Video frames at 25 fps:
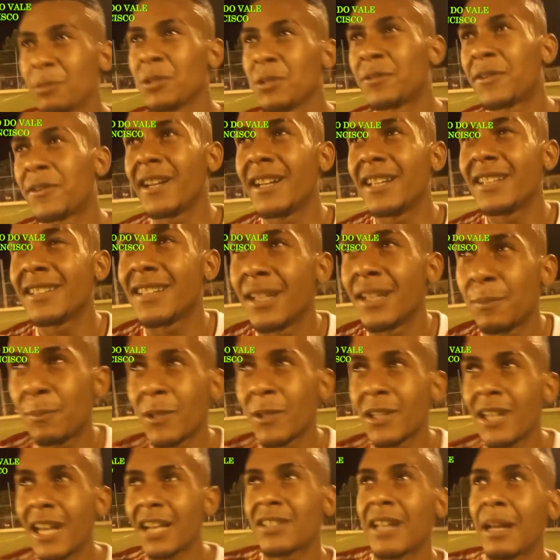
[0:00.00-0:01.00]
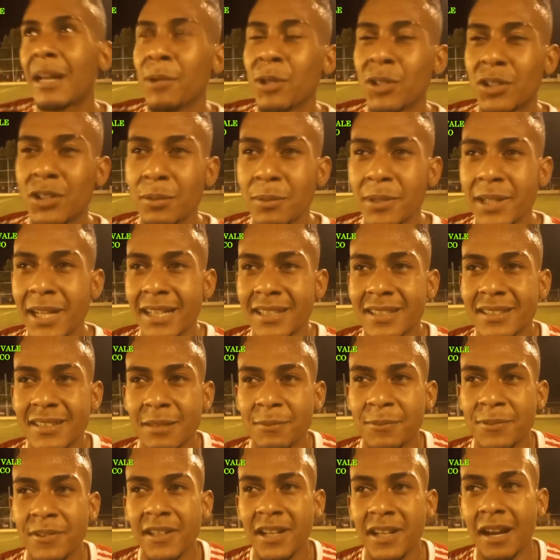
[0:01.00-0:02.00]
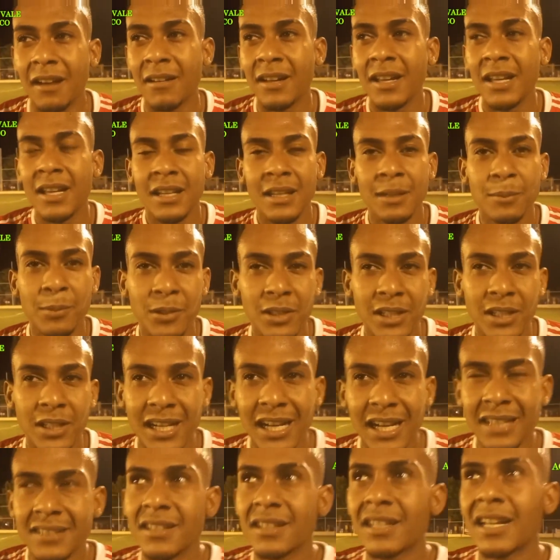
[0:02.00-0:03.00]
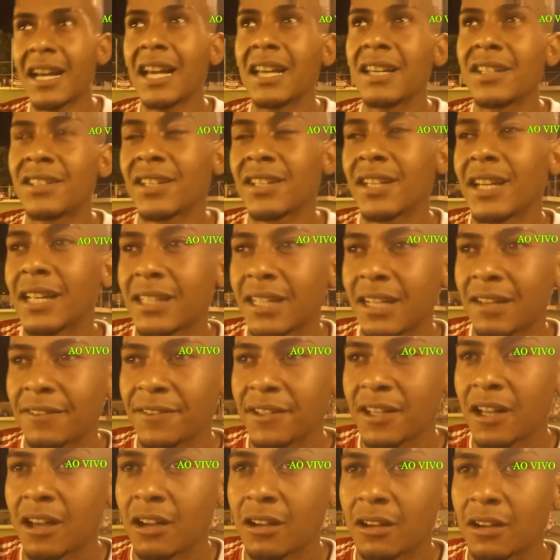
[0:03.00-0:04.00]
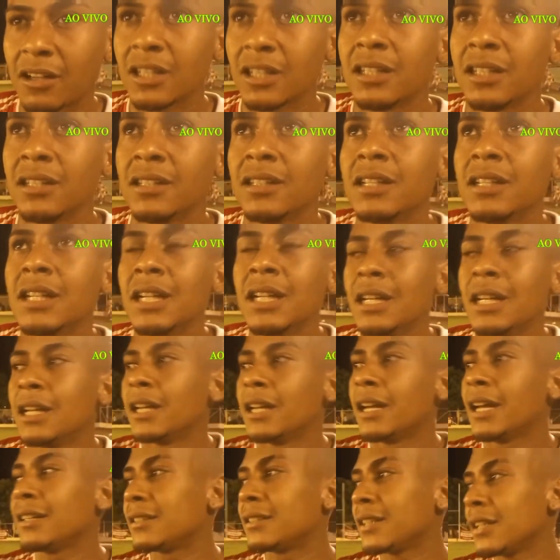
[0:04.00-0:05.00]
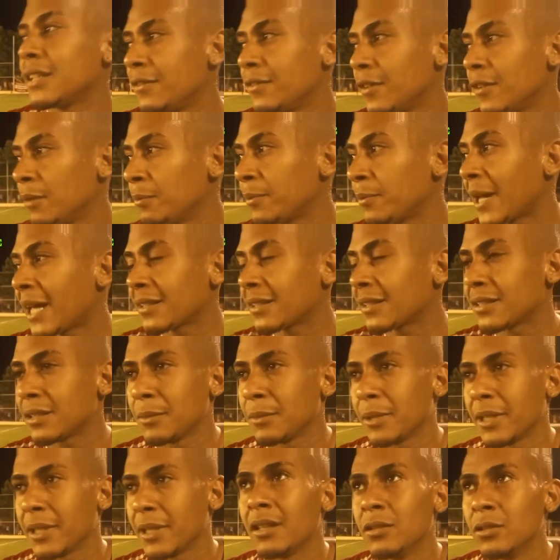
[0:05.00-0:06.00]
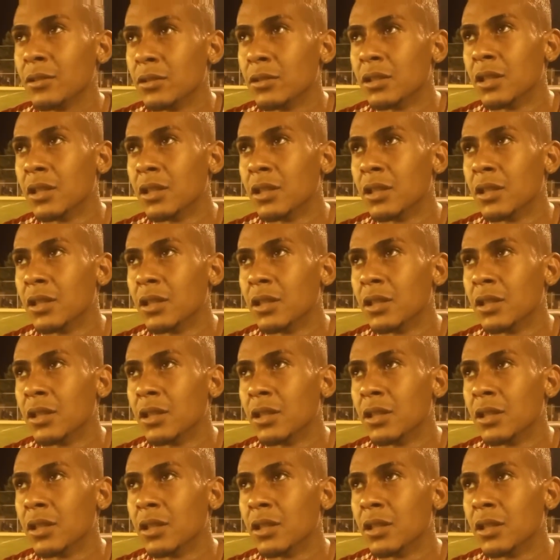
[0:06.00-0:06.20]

feliz de poder ajudar meu time nessa semifinal, poder classificar e chegar até a final agora. é isso aí, vamos para cima aí do